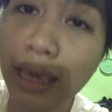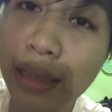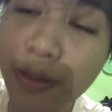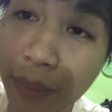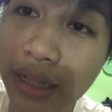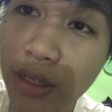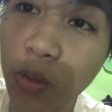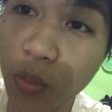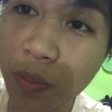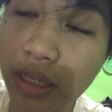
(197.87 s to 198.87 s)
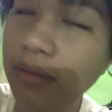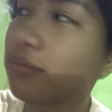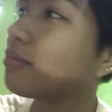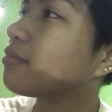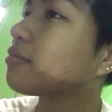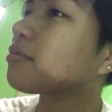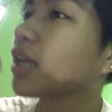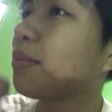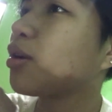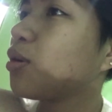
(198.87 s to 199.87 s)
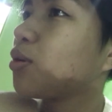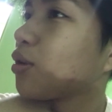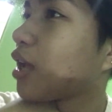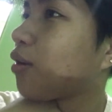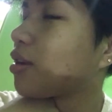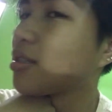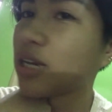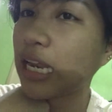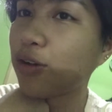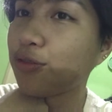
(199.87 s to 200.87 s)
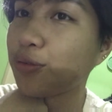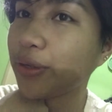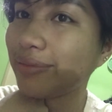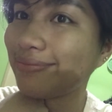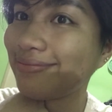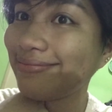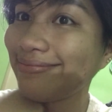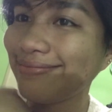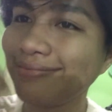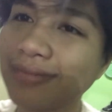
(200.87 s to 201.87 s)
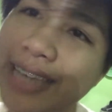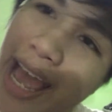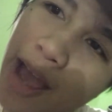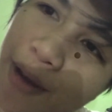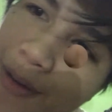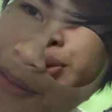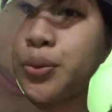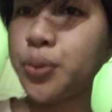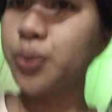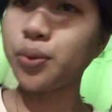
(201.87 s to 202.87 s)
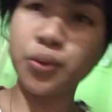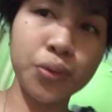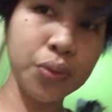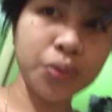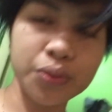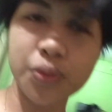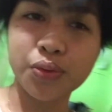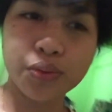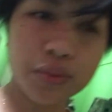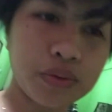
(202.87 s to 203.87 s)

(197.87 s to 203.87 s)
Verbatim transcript: independent woman, magluluto na ako ng sarili kong food. Ciao! Ooh, ooh, ooh.